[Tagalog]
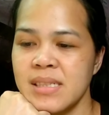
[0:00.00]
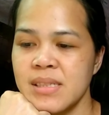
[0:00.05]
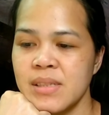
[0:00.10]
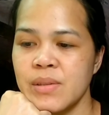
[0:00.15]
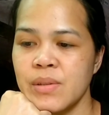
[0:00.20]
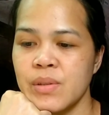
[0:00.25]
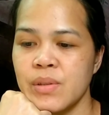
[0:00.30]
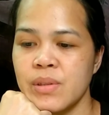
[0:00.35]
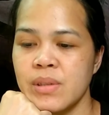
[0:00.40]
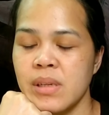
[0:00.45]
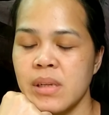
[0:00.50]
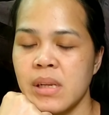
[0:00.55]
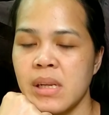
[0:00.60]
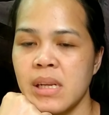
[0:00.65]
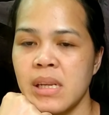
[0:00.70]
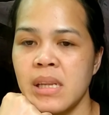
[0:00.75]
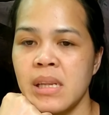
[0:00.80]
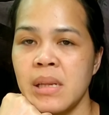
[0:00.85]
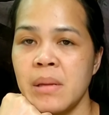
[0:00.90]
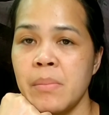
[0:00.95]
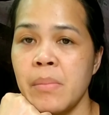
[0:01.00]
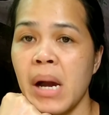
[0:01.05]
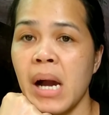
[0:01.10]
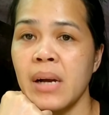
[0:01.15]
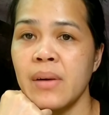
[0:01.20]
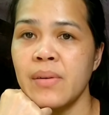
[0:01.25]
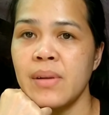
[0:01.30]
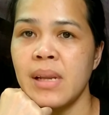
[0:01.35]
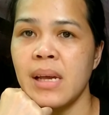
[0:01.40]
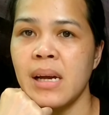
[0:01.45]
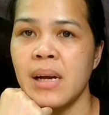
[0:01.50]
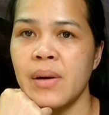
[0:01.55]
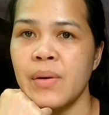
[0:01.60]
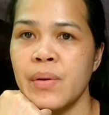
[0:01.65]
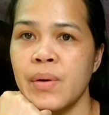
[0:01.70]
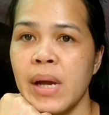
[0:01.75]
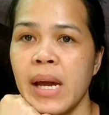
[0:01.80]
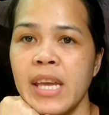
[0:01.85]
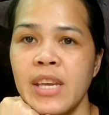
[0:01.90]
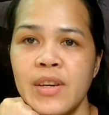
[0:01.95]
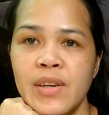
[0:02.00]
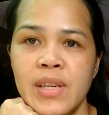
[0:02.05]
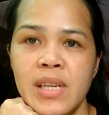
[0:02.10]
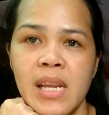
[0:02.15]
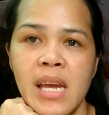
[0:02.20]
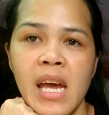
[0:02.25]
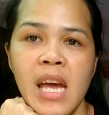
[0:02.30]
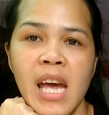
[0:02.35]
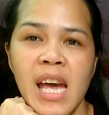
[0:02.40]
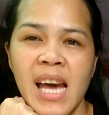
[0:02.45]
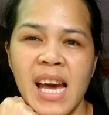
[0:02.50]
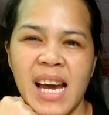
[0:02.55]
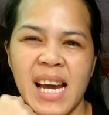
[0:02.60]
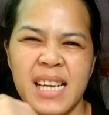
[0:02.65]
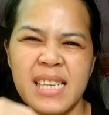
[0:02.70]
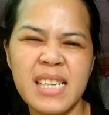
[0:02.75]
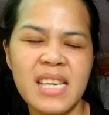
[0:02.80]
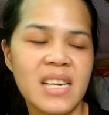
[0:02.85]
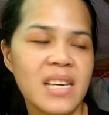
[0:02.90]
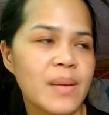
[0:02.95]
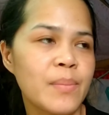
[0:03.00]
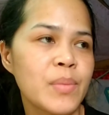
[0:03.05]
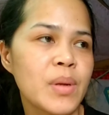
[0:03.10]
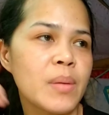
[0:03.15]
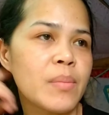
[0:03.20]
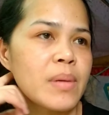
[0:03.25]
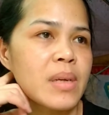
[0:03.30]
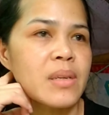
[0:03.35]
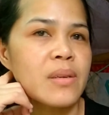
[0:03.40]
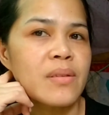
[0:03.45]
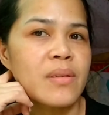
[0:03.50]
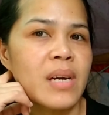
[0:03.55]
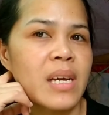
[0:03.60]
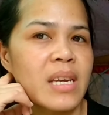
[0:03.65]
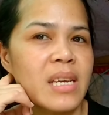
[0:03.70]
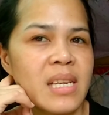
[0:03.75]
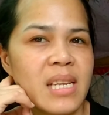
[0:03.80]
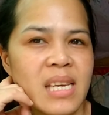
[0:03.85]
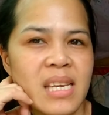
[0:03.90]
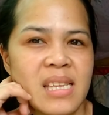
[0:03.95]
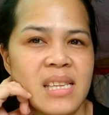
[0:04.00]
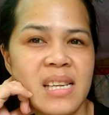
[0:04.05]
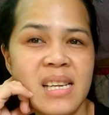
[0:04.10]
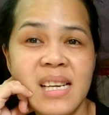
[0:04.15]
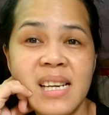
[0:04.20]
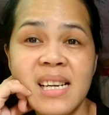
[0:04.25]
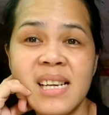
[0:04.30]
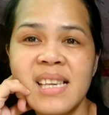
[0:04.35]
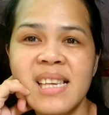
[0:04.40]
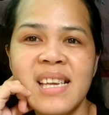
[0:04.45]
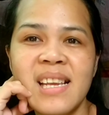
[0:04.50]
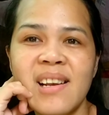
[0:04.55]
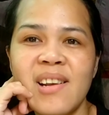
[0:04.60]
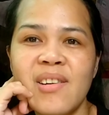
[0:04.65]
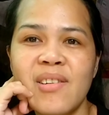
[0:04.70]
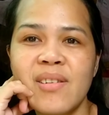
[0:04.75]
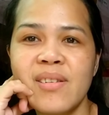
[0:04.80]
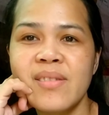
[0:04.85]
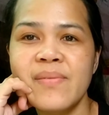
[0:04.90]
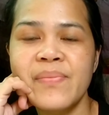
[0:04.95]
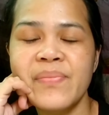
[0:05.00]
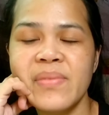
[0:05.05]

Siguro naninibago lang ako. Ngayon, ang naramdaman ko ngayon ay talagang hilo.